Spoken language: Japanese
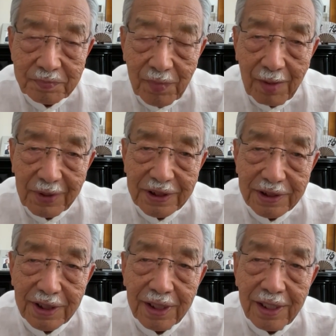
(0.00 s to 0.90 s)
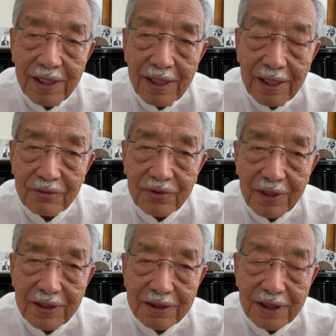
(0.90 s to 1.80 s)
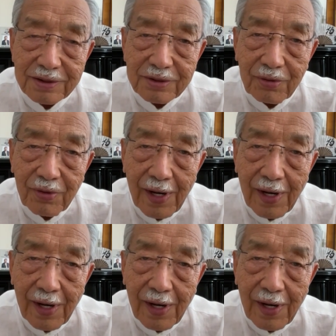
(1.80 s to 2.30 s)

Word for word: まあまさにウクライナ戦争